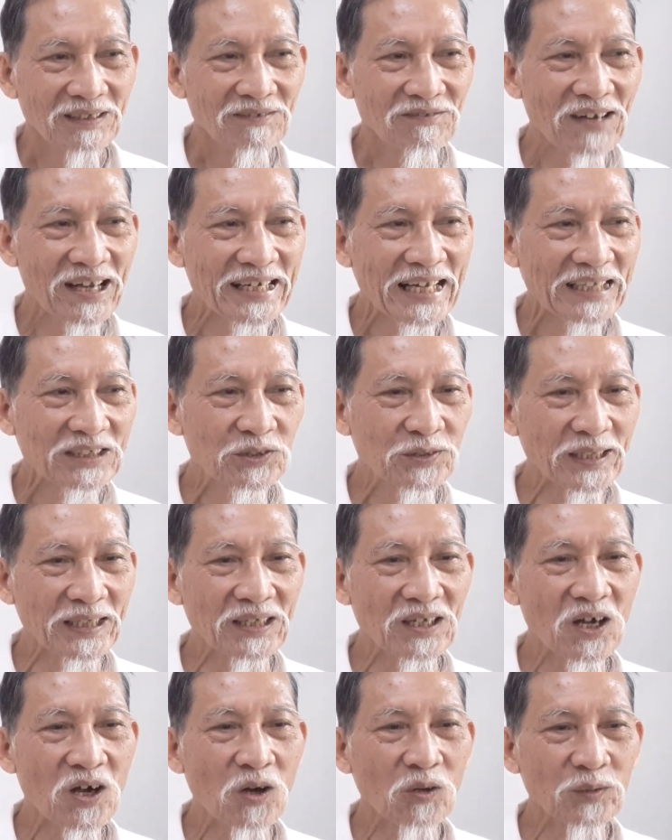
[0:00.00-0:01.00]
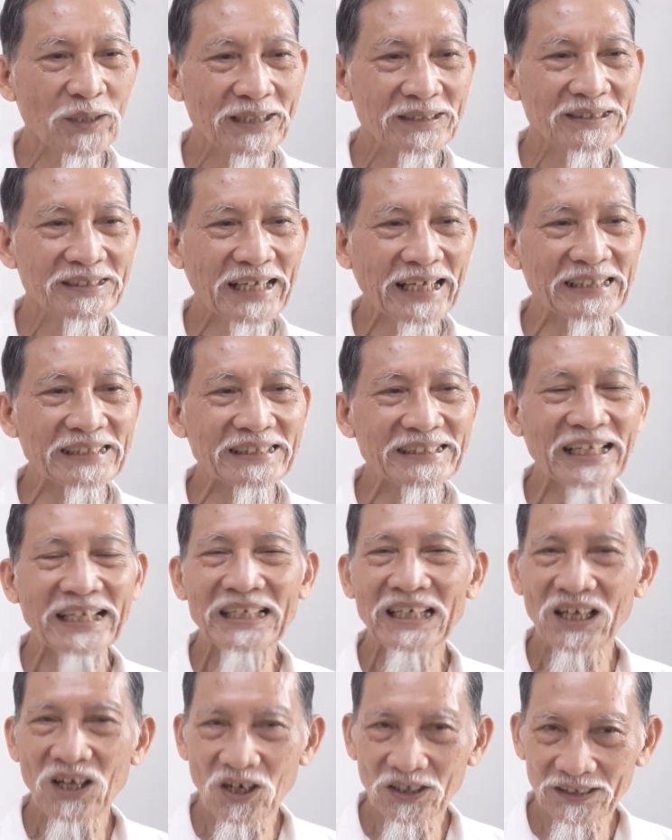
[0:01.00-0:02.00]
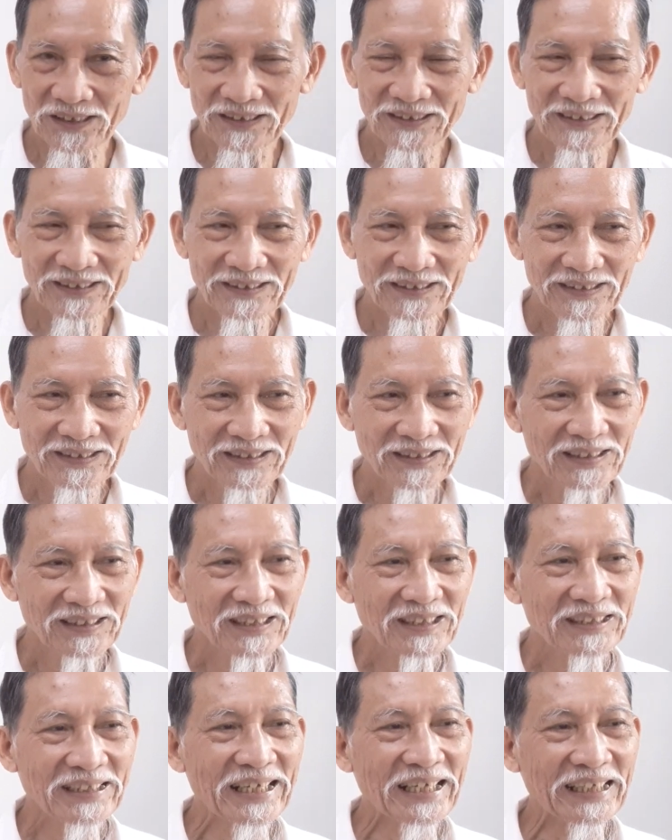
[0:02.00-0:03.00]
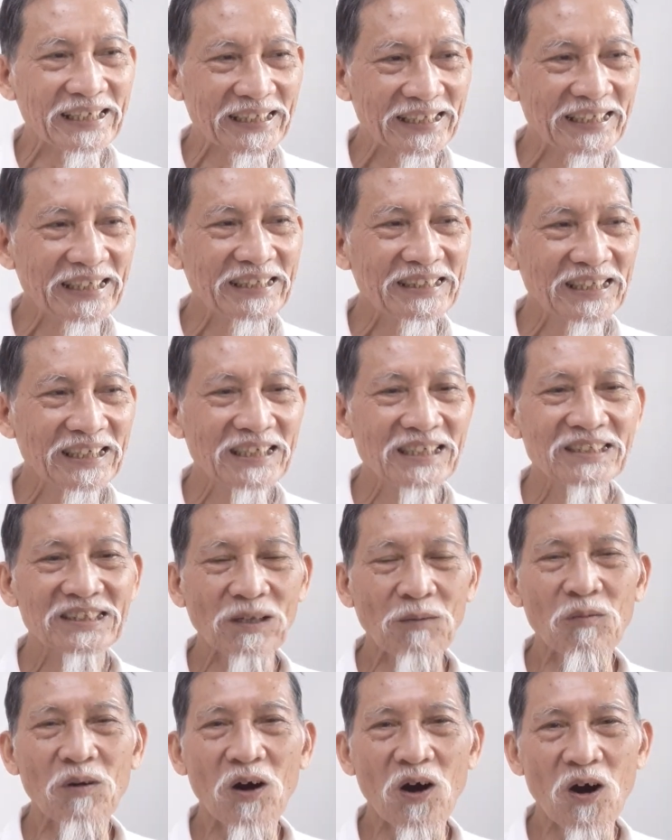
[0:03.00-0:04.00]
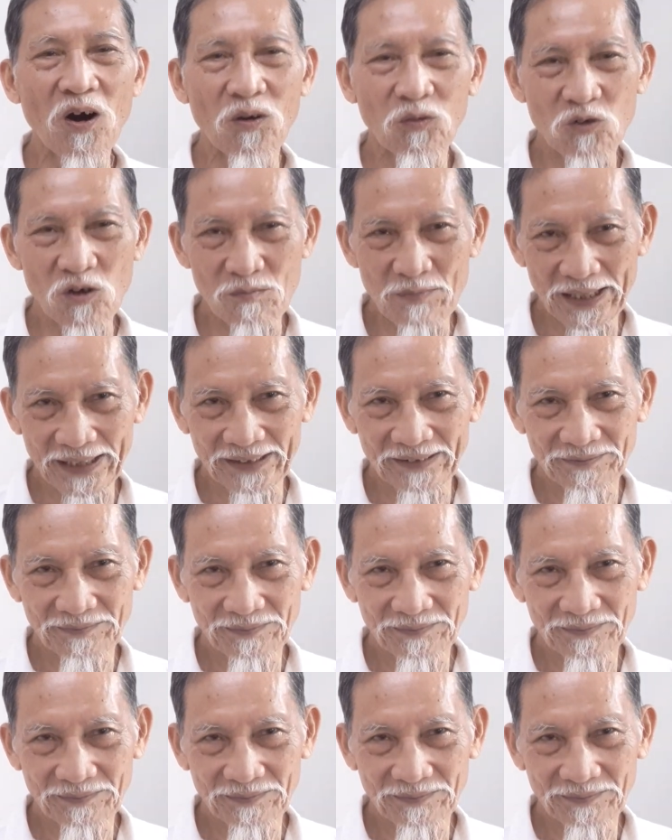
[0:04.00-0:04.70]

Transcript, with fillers: và đã chuyển họ Nguyễn thành tên lót để ghi nhớ dòng họ của mình.